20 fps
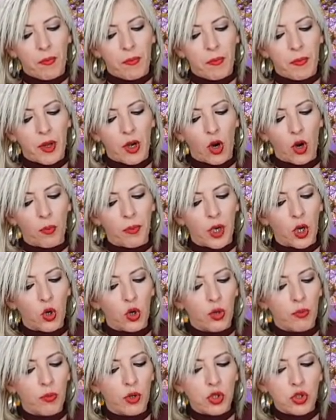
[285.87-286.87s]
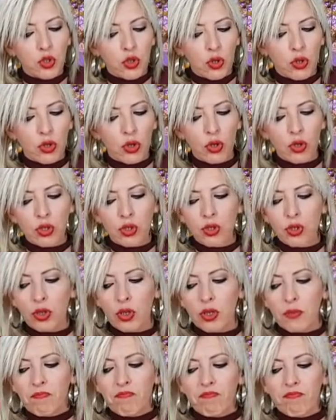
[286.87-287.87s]
Pero a lo mejor vosotros,
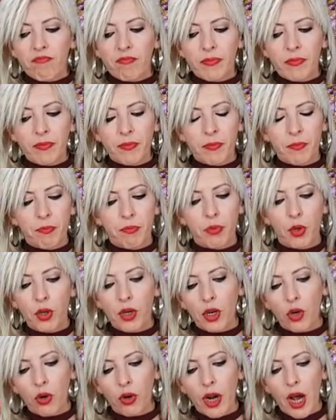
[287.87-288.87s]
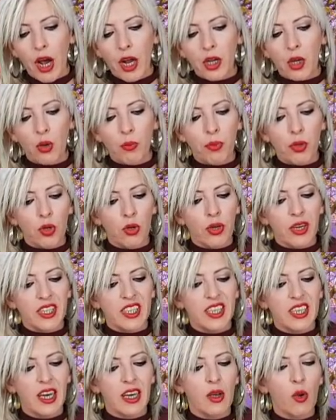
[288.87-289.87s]
por el horario, por lo que
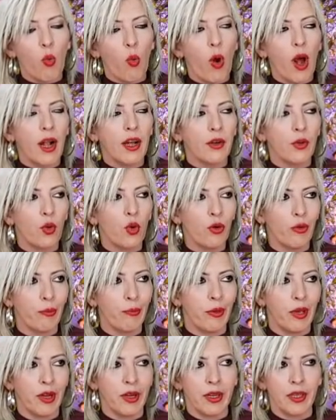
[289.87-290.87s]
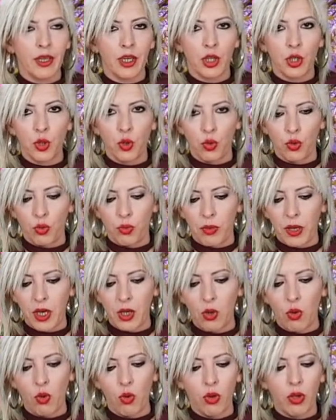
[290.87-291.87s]
sea, igual no os viene del todo
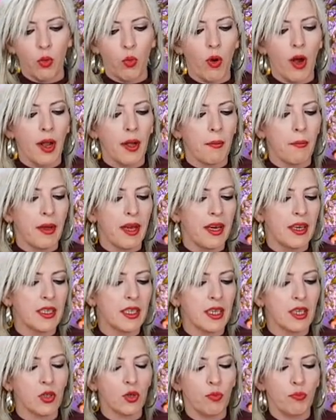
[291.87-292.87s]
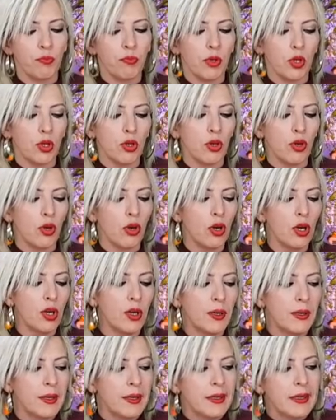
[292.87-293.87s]
bien, o igual veis que es un poco
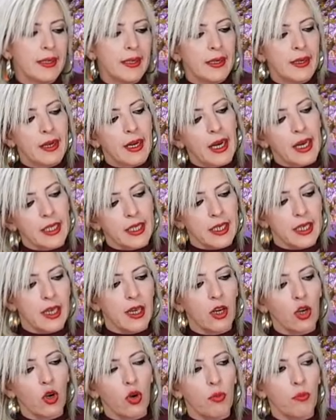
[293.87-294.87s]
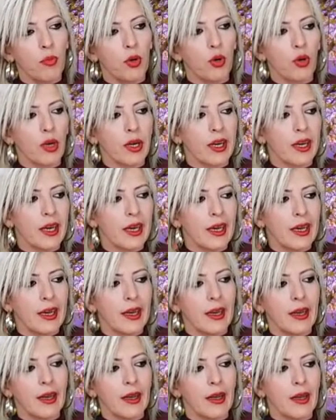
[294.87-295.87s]
así como
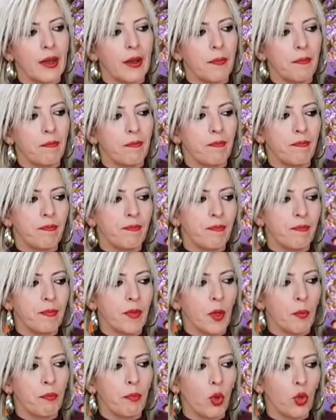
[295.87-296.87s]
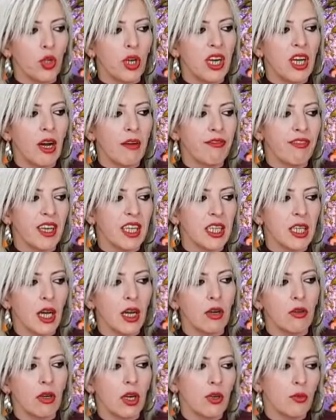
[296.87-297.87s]
que mm, podría afectar,
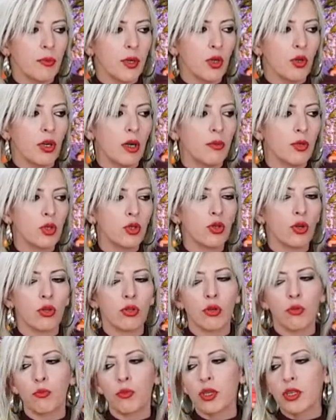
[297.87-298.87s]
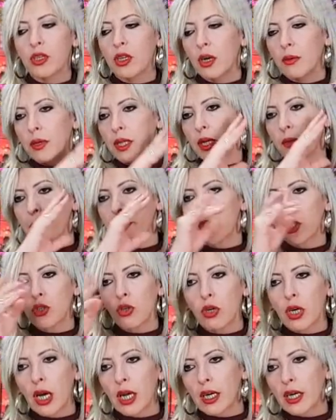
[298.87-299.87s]
o a lo mejor a vosotros, en vuestra vida
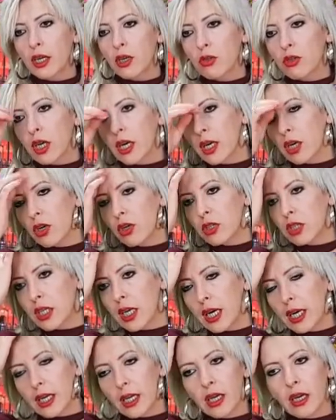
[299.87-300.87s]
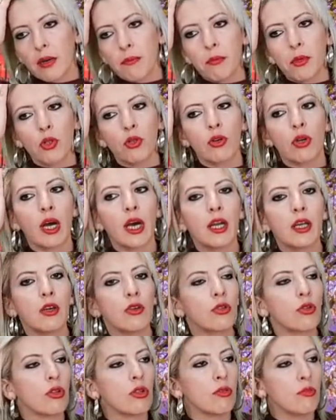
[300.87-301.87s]
personal, en otras cosas, el cambio de horario,
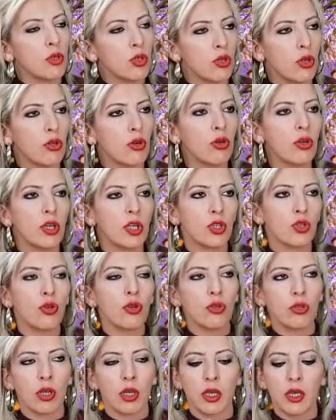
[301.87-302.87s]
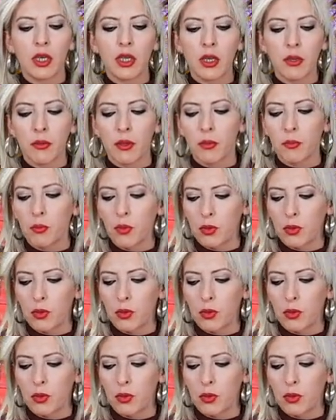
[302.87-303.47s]
entonces vosotros eso lo tenéis que ver